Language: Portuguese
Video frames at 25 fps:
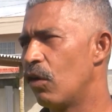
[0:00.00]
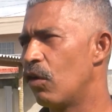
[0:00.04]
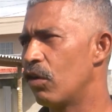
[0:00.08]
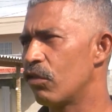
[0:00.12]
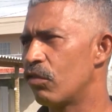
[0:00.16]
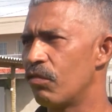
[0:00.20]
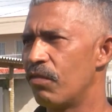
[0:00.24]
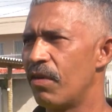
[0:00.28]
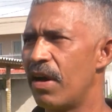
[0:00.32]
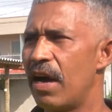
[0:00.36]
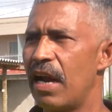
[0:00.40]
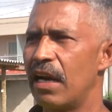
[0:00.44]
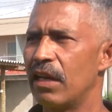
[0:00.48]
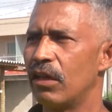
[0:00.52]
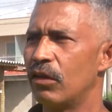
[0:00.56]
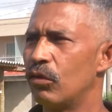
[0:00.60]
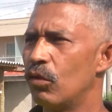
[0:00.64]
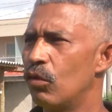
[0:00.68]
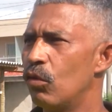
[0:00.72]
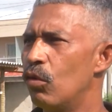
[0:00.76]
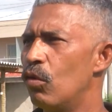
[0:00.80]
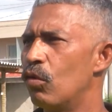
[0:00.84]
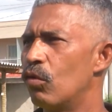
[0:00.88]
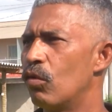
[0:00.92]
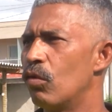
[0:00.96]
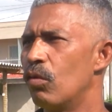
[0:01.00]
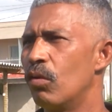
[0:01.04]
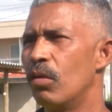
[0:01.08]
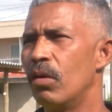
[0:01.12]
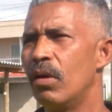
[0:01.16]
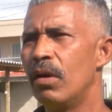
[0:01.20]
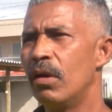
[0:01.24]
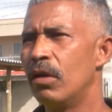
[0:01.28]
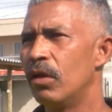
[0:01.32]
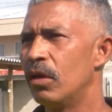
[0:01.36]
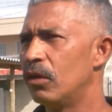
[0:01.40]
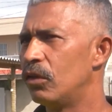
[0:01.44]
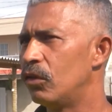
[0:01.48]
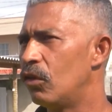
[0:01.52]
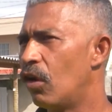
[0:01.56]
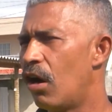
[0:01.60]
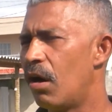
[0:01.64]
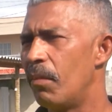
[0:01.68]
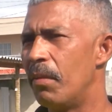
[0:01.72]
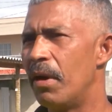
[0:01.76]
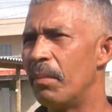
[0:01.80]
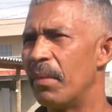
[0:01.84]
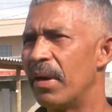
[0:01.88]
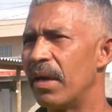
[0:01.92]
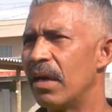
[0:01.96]
Rottweiler, Dogo,
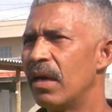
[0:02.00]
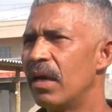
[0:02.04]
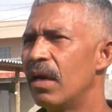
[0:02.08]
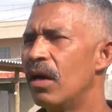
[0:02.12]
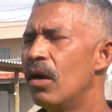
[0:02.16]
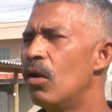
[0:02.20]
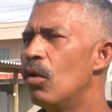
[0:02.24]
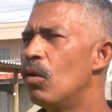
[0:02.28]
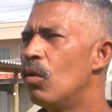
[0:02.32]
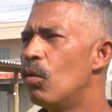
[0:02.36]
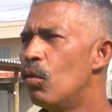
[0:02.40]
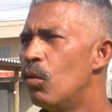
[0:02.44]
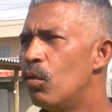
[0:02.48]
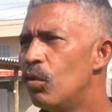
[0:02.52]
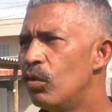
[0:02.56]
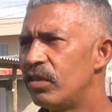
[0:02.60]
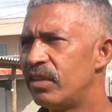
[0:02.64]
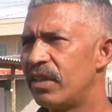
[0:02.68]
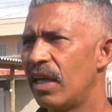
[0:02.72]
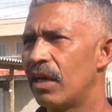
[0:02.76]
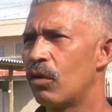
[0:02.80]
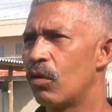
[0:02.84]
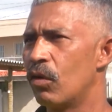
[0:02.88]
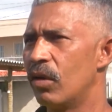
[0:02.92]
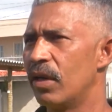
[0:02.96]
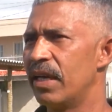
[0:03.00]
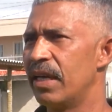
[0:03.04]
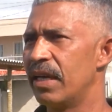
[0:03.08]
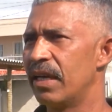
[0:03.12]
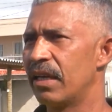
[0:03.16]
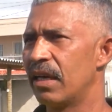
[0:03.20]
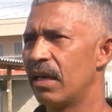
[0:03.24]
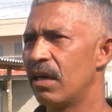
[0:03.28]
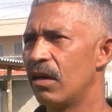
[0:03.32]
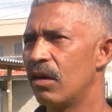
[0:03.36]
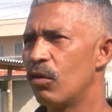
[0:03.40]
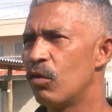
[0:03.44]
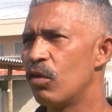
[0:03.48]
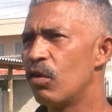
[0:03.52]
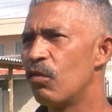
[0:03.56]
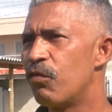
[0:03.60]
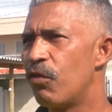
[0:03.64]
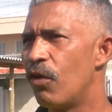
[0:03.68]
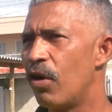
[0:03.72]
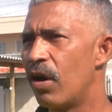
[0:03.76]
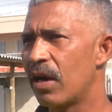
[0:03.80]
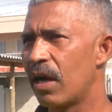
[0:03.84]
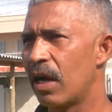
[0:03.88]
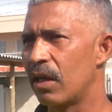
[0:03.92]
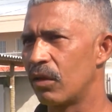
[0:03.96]
Doberman, use a coleira, o
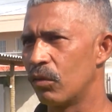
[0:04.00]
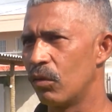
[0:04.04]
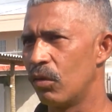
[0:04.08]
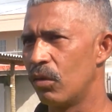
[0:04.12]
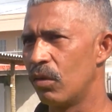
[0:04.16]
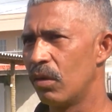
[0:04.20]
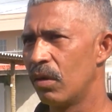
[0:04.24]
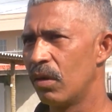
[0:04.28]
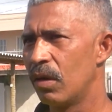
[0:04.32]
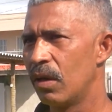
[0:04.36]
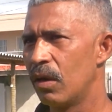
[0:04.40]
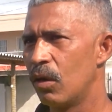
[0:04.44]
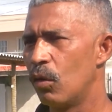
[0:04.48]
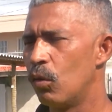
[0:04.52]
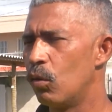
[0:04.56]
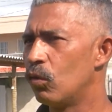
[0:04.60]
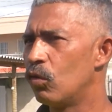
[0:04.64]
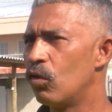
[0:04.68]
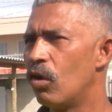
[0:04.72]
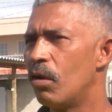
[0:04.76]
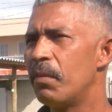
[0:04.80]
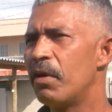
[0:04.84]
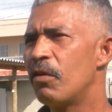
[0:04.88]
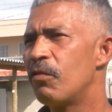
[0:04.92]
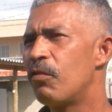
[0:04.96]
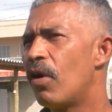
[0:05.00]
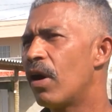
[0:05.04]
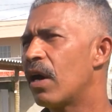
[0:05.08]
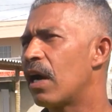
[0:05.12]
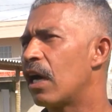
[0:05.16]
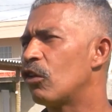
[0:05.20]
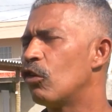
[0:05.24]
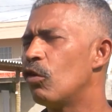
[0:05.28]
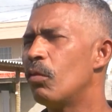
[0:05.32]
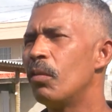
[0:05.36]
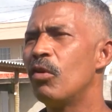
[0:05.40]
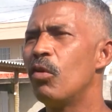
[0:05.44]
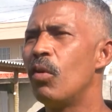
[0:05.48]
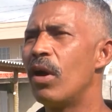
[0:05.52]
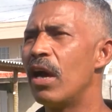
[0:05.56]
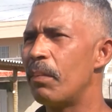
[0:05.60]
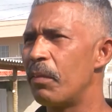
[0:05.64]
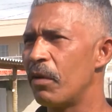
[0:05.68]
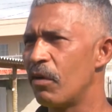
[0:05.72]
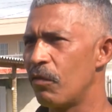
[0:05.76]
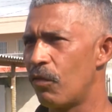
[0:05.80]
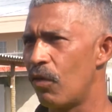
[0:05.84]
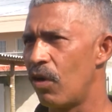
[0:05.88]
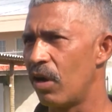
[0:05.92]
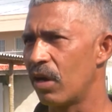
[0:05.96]
enforcador. O nome enforcador não é
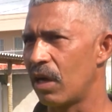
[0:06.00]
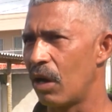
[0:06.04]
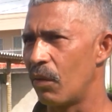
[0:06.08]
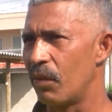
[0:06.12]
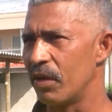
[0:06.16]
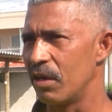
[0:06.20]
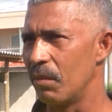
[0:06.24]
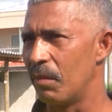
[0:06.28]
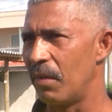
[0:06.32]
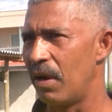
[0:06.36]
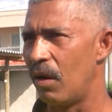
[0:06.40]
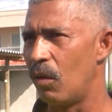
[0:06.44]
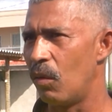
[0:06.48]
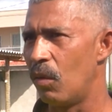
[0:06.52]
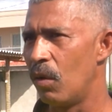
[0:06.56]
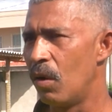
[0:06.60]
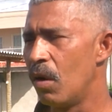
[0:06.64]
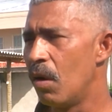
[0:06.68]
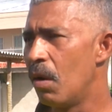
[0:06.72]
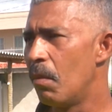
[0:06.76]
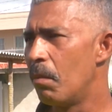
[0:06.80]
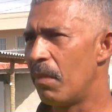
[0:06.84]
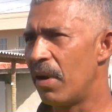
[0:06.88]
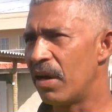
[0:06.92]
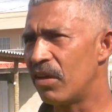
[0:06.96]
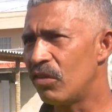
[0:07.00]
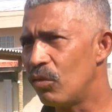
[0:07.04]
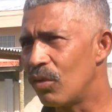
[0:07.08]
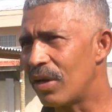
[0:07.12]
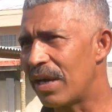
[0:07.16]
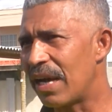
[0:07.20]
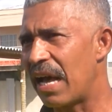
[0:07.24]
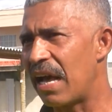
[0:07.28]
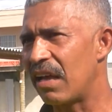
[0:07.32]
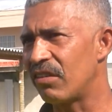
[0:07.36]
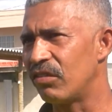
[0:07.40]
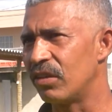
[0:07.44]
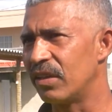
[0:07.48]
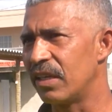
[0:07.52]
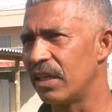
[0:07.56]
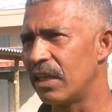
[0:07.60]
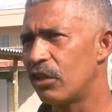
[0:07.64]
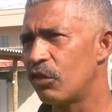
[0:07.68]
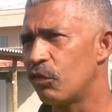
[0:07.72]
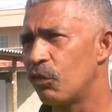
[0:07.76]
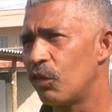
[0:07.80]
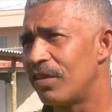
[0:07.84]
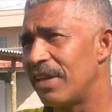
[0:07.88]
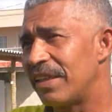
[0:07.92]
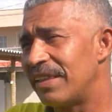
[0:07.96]
para enforcar o animal, mas no caso
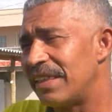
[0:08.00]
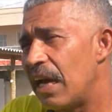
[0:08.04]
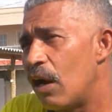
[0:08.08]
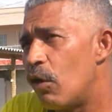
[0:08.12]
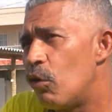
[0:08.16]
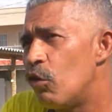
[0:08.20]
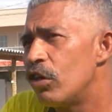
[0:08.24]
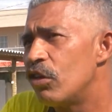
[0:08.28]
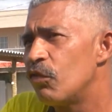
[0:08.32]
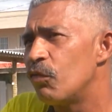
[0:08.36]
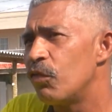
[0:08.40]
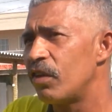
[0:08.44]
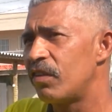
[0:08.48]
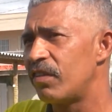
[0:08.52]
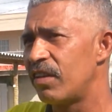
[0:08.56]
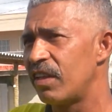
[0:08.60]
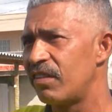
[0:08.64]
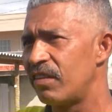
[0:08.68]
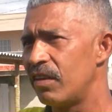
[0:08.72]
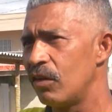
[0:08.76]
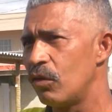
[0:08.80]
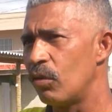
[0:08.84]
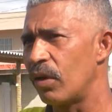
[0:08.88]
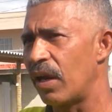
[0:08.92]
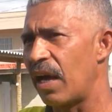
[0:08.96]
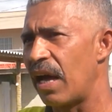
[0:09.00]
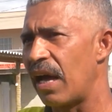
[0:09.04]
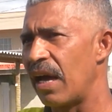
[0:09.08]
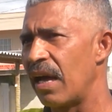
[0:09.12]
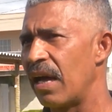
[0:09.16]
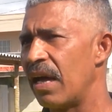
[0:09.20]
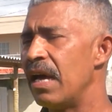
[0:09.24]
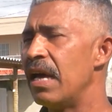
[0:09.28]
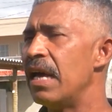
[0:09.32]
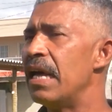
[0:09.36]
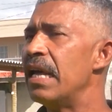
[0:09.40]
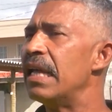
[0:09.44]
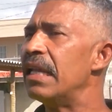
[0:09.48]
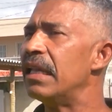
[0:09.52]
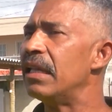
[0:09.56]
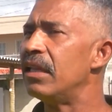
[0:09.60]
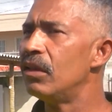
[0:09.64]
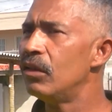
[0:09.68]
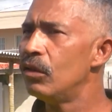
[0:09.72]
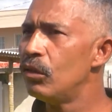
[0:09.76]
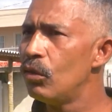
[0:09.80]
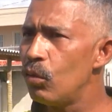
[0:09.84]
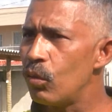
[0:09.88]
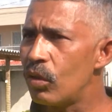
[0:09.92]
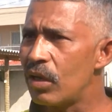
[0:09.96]
desse você tem aonde você segurar.
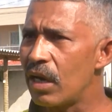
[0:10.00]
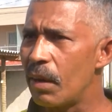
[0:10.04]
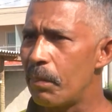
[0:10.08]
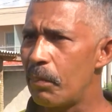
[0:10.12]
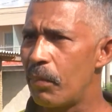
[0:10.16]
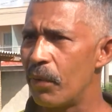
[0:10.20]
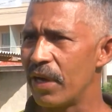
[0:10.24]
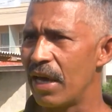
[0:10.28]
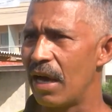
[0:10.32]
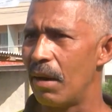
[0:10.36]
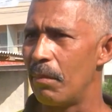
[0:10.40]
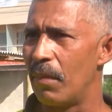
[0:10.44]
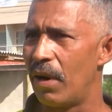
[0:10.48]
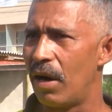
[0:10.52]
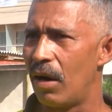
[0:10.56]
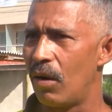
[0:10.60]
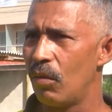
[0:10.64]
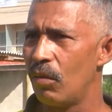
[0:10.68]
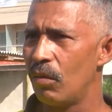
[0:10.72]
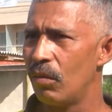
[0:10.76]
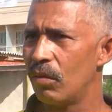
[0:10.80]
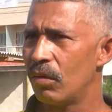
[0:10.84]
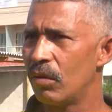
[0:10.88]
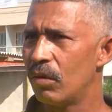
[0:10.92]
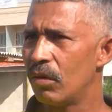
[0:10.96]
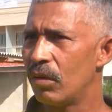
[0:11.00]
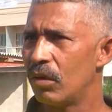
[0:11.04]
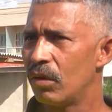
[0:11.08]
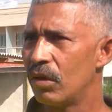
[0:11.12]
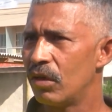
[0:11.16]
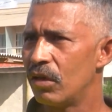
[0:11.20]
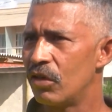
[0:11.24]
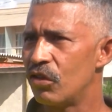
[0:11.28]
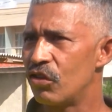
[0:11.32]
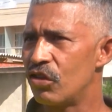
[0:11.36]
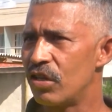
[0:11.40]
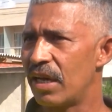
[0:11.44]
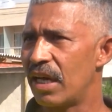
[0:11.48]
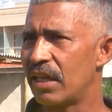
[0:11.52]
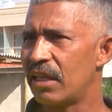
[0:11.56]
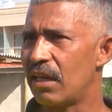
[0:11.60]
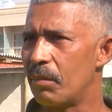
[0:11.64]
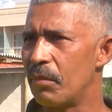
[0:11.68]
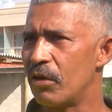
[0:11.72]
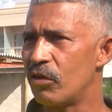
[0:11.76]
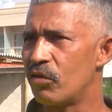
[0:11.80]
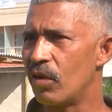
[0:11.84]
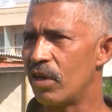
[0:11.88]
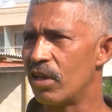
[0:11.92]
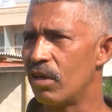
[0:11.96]
Nunca põe a mão
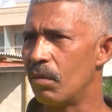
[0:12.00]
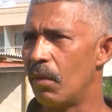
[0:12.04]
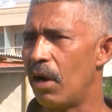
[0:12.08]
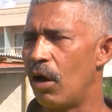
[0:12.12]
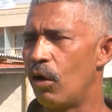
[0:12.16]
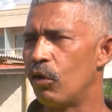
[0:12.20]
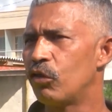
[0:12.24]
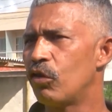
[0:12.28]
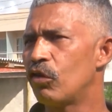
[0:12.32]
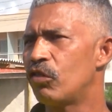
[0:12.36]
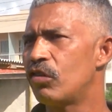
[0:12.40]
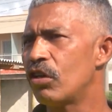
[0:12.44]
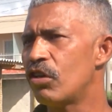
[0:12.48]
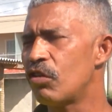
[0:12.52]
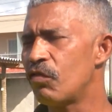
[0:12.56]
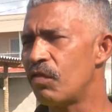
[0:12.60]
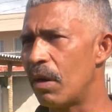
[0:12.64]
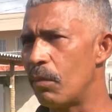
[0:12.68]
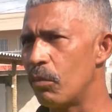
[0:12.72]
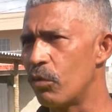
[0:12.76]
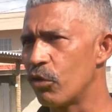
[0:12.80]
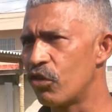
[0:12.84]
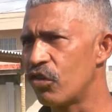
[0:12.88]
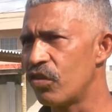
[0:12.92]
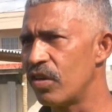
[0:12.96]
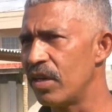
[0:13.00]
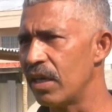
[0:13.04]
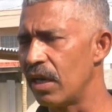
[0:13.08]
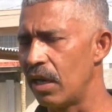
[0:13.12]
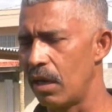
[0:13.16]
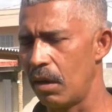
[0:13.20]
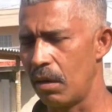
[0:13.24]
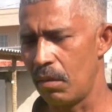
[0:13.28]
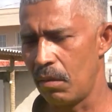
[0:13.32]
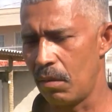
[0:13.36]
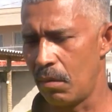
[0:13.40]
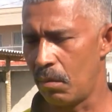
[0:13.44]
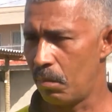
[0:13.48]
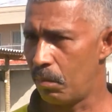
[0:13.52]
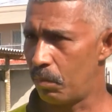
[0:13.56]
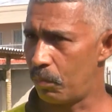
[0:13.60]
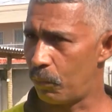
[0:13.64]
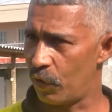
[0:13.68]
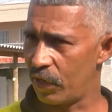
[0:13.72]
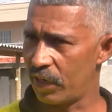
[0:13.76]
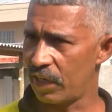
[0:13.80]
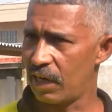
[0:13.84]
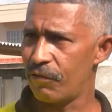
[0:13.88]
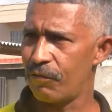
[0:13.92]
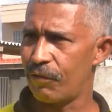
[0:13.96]
diretamente no animal. Se você tiver mochila,
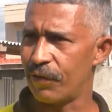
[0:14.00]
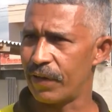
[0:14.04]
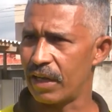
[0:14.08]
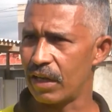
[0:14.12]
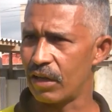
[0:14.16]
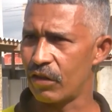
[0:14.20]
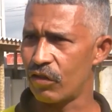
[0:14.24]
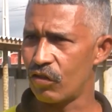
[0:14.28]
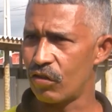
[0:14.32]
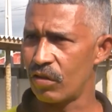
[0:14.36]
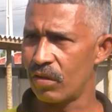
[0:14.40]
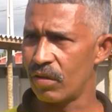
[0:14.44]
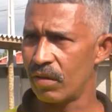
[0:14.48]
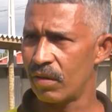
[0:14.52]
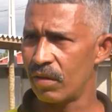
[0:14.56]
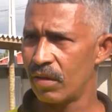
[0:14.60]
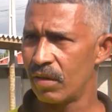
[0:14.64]
põe na frente.